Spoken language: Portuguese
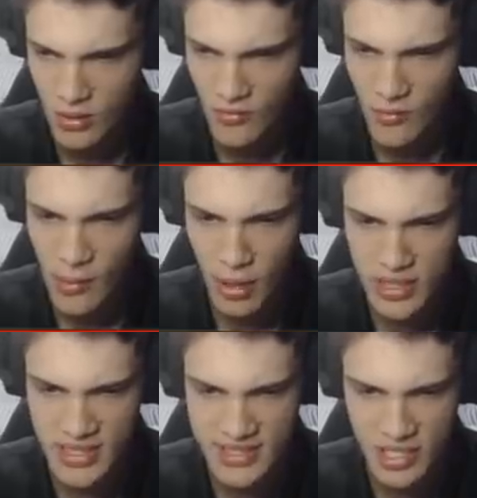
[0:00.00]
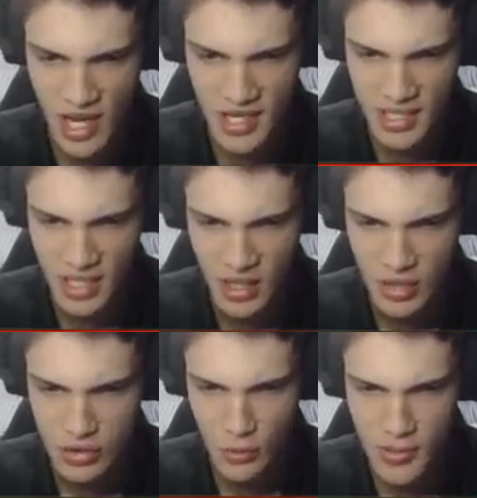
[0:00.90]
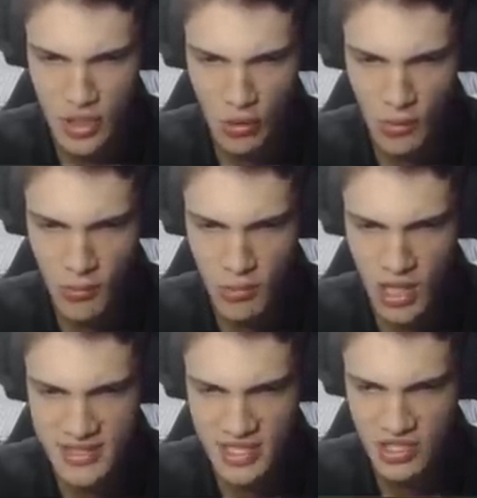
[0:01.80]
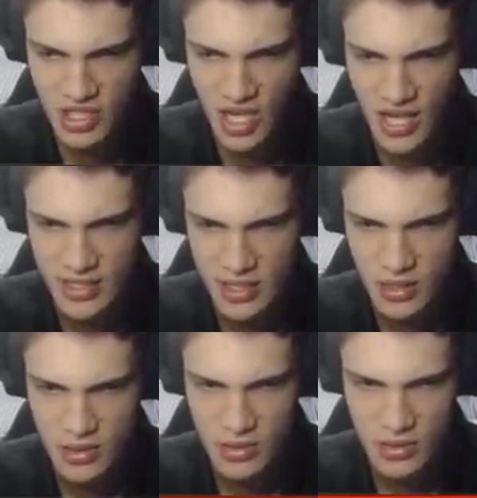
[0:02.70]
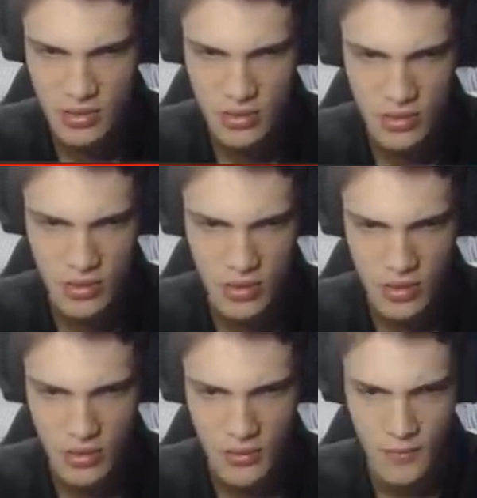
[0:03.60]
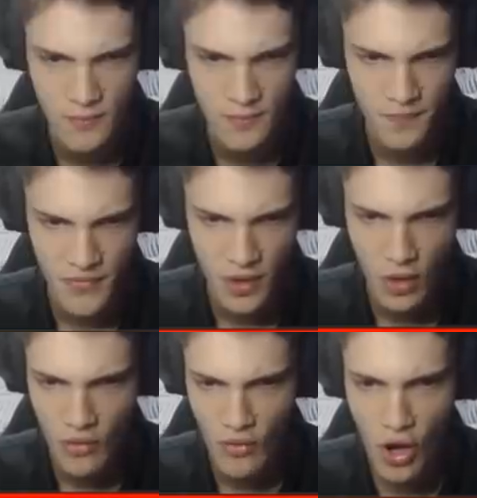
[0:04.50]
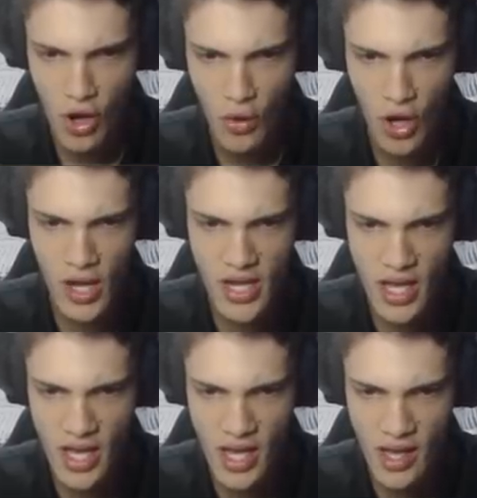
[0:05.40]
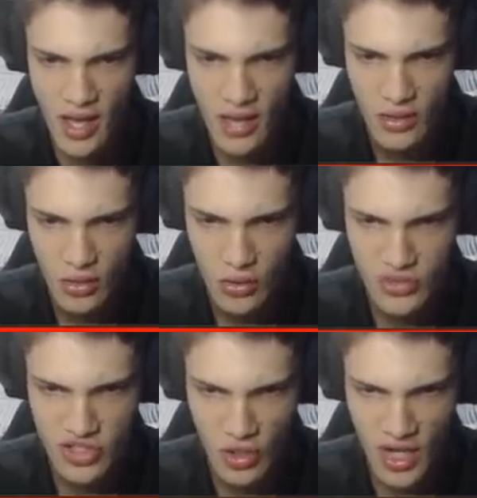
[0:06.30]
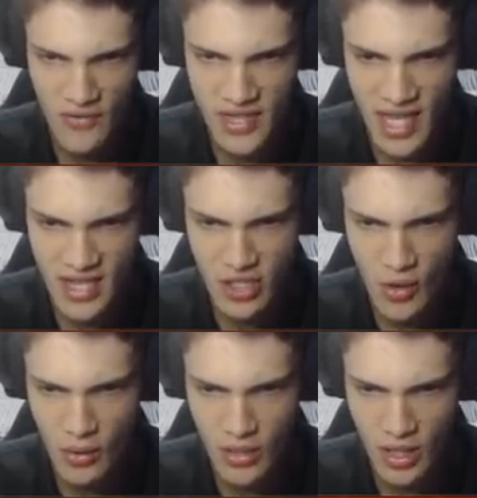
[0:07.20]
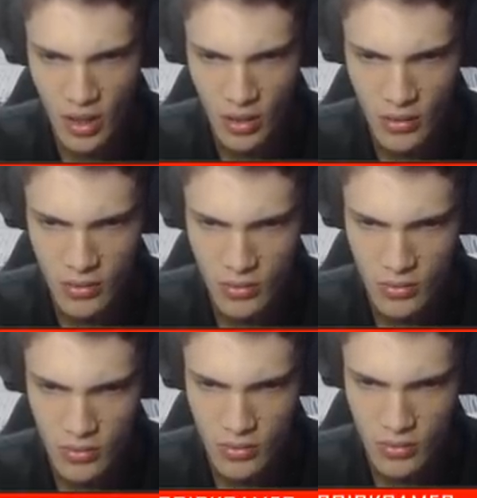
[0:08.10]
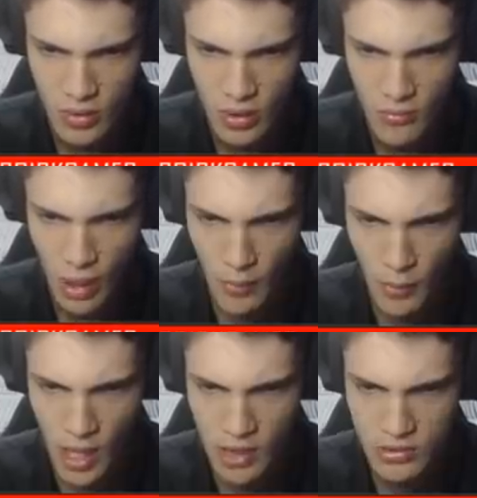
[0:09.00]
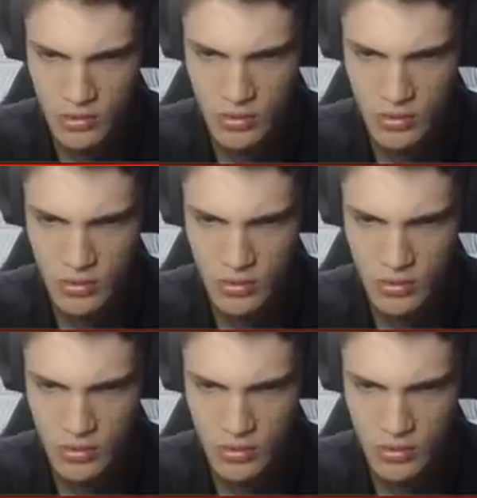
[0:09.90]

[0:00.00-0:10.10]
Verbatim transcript: Vamos abordar esses caras aqui. Tu pediu alguma ambulância, gente, carta? Não, não pedi nada. Oh, ei, ei, ei, ei. O senhor é vidente ou é o quê? Vamos pro alto.